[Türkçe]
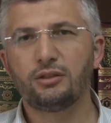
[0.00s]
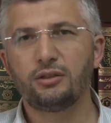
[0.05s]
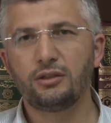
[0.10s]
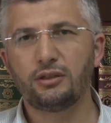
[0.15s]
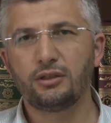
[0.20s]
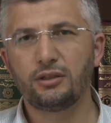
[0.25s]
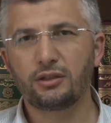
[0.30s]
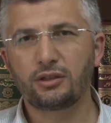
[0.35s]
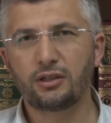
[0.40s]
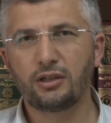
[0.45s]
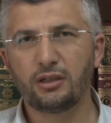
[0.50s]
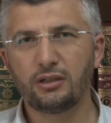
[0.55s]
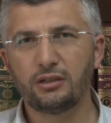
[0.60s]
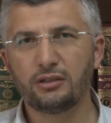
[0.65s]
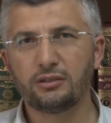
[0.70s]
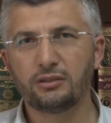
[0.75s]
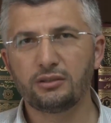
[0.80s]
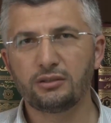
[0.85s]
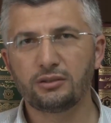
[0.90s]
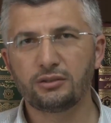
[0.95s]
e,
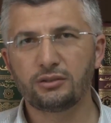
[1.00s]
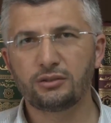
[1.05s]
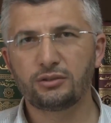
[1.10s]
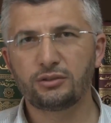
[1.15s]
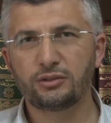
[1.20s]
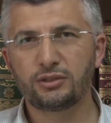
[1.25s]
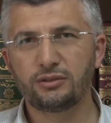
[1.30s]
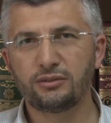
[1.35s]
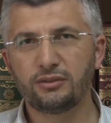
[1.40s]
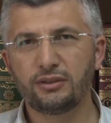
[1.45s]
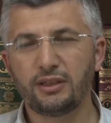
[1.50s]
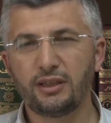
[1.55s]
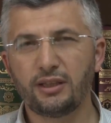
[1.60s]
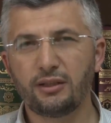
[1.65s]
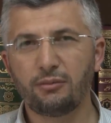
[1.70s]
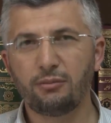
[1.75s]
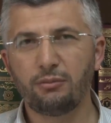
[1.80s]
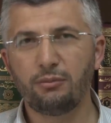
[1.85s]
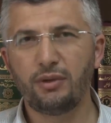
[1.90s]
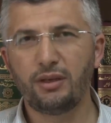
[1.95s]
kalın
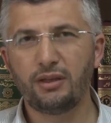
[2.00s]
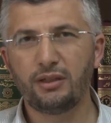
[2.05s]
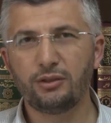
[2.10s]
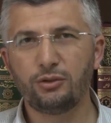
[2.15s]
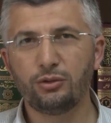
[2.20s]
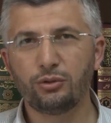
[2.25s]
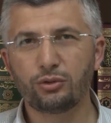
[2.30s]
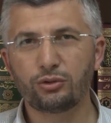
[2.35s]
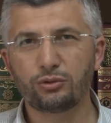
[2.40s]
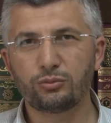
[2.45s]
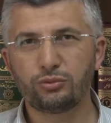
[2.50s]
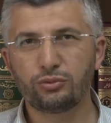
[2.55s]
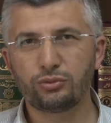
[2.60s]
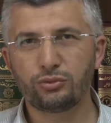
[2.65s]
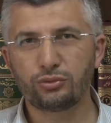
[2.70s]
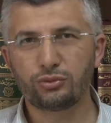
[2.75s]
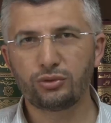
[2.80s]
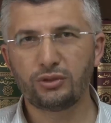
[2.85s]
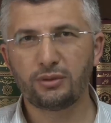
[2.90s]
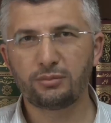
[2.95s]
sıvıya meni diyoruz. Bu
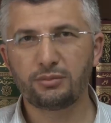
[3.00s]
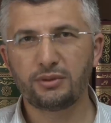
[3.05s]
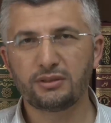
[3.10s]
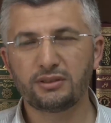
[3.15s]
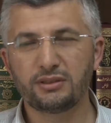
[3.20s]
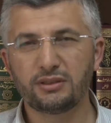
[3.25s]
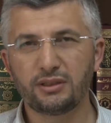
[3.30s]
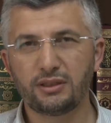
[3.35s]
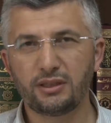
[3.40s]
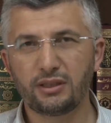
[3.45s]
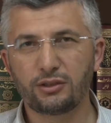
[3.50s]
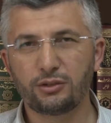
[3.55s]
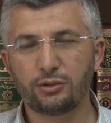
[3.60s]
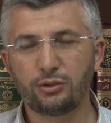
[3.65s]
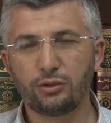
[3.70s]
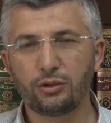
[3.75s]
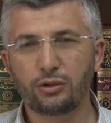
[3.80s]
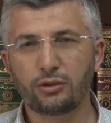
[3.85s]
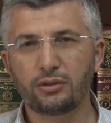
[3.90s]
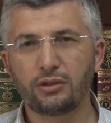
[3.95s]
gusül abdestini
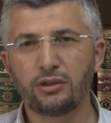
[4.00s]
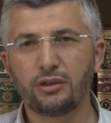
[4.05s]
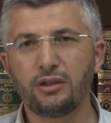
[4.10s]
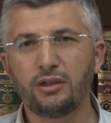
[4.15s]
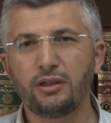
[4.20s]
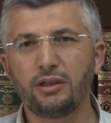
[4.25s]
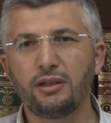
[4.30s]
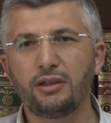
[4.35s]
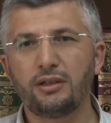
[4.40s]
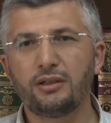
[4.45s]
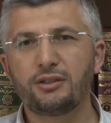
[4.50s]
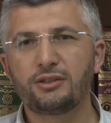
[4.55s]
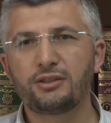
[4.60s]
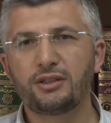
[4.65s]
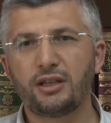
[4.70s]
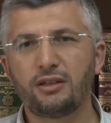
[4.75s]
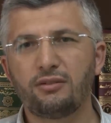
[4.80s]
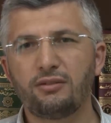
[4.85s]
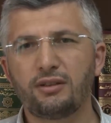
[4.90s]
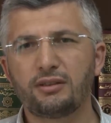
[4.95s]
gerektiriyor.
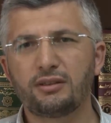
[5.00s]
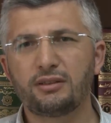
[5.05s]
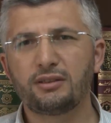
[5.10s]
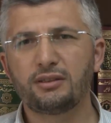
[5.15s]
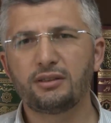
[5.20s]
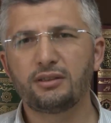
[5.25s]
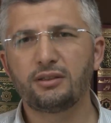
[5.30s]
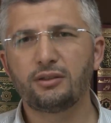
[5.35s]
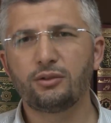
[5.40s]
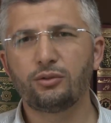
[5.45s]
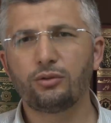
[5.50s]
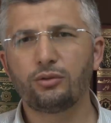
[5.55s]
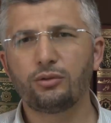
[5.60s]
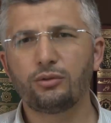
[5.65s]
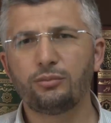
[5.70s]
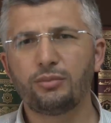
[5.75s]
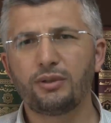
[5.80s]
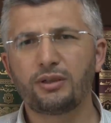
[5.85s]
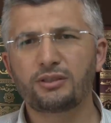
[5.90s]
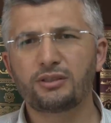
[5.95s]
Şehvet e,
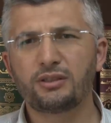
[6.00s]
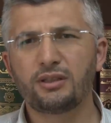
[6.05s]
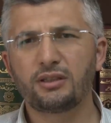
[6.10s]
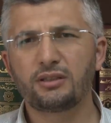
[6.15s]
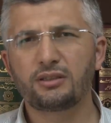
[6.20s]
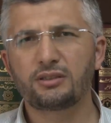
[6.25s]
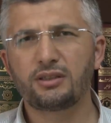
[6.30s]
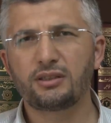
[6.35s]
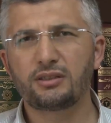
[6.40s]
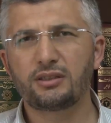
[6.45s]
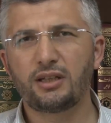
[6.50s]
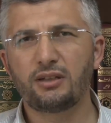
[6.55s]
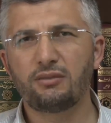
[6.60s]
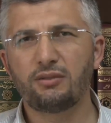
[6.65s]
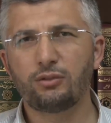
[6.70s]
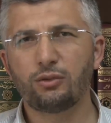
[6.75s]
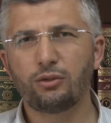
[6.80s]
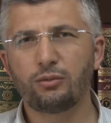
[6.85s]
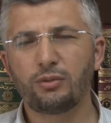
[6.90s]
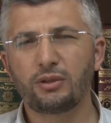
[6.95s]
o başlangıçta
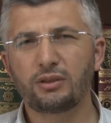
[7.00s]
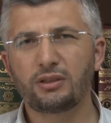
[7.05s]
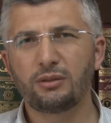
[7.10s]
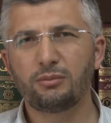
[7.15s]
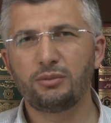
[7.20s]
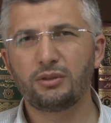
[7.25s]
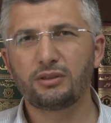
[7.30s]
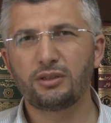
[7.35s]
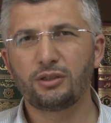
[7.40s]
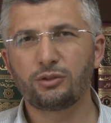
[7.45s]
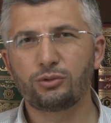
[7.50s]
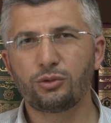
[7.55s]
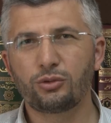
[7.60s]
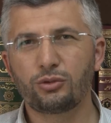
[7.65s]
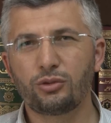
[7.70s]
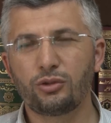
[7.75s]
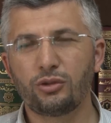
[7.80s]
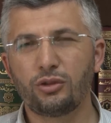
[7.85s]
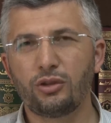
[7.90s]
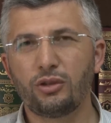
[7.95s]
şehvet olmakla birlikte
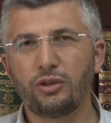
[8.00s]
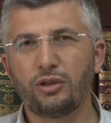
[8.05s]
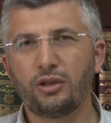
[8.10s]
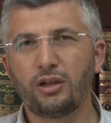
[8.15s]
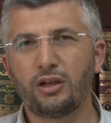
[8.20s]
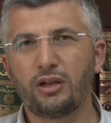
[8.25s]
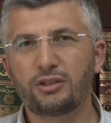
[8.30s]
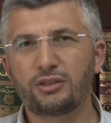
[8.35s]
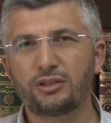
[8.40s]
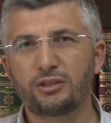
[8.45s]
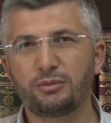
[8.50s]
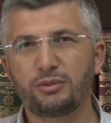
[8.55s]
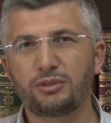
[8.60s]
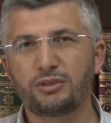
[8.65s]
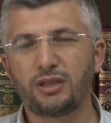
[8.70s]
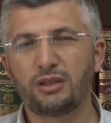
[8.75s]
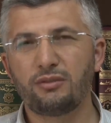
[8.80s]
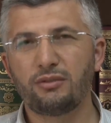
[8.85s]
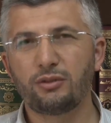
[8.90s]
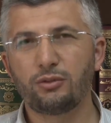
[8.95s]
çok aşırı bir
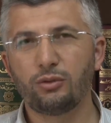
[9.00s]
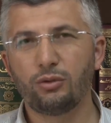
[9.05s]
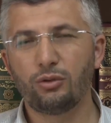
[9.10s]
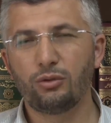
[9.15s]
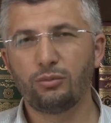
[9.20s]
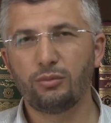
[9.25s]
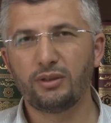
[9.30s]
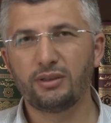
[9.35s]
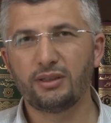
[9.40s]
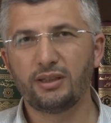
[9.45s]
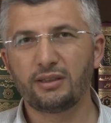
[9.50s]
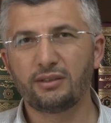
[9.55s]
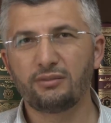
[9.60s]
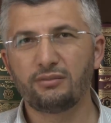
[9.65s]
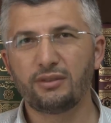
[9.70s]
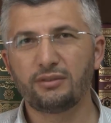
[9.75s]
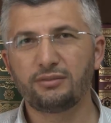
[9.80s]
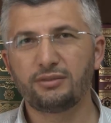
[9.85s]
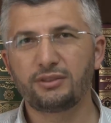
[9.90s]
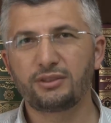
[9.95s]
şehvet olmadan
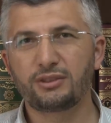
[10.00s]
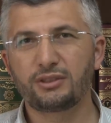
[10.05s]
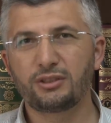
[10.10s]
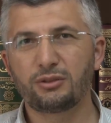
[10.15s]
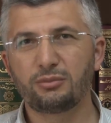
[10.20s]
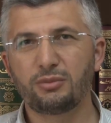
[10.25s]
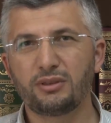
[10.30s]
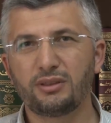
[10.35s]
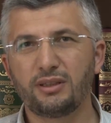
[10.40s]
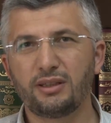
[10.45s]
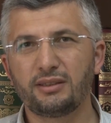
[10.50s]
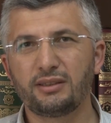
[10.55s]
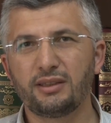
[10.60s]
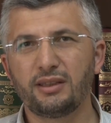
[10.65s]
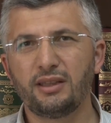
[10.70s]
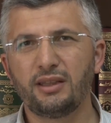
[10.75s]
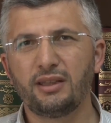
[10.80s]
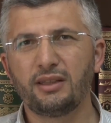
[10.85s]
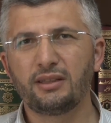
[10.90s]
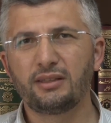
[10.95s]
ve fışkırmadan
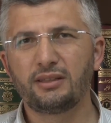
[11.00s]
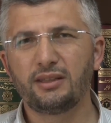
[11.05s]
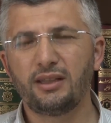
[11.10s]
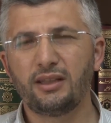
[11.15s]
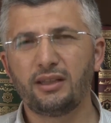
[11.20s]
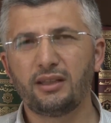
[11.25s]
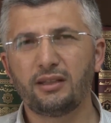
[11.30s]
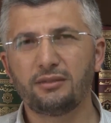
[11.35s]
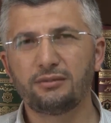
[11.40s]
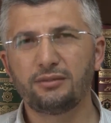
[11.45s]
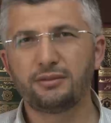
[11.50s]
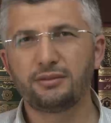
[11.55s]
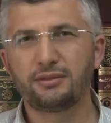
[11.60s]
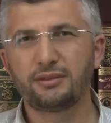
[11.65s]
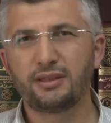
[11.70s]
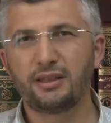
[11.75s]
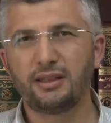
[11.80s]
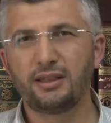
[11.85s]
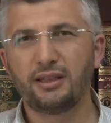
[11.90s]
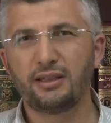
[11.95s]
gelen
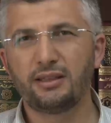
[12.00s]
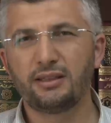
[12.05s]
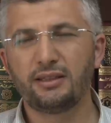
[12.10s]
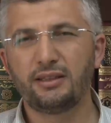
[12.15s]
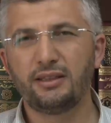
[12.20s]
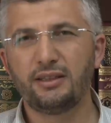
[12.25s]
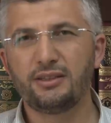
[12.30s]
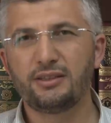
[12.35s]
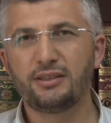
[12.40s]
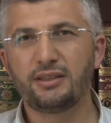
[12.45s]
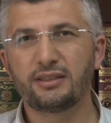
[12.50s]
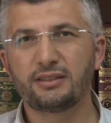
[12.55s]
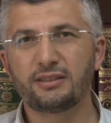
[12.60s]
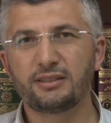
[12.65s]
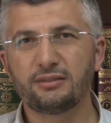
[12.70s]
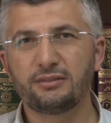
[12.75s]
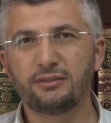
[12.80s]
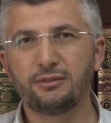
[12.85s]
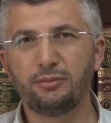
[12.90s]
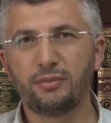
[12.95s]
hafif gelen ince
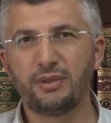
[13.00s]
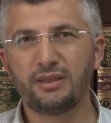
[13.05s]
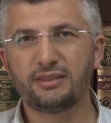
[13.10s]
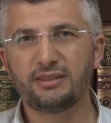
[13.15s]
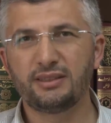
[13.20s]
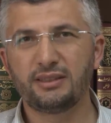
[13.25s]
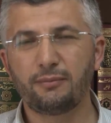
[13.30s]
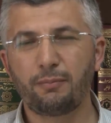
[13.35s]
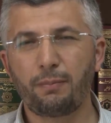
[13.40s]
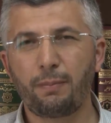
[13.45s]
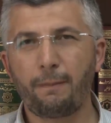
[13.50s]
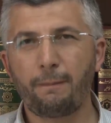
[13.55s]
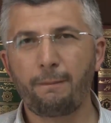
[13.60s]
sıvı mezi